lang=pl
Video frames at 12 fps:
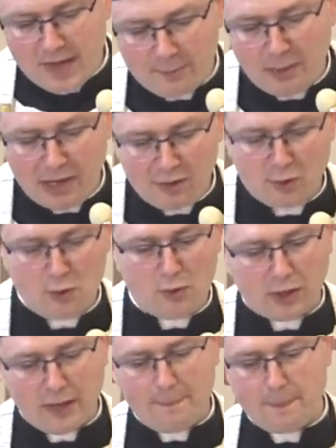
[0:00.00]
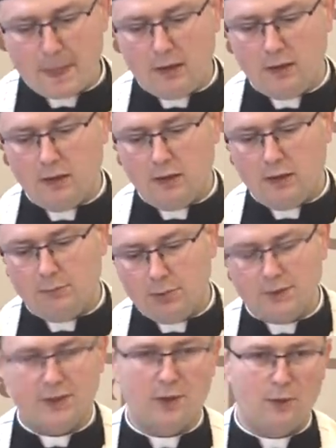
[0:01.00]
jak bardzo konkretne
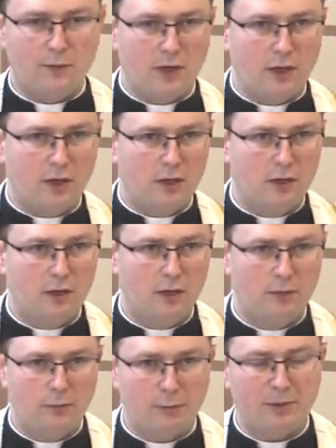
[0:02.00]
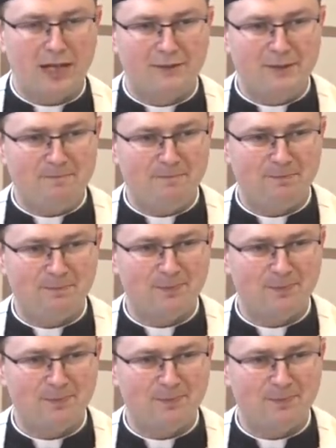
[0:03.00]
postanowienie poprawy.